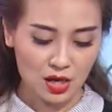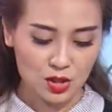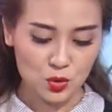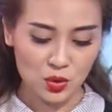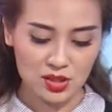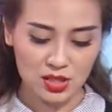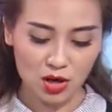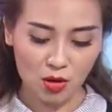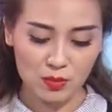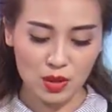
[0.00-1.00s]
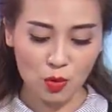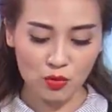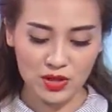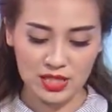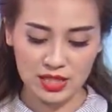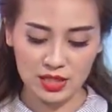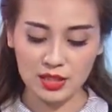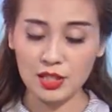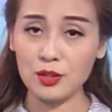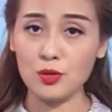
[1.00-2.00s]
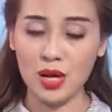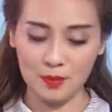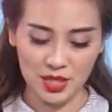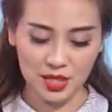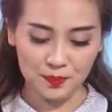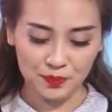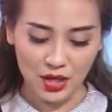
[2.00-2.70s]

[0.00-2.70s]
xuống chỉ còn 14,9 tỷ đô la Mỹ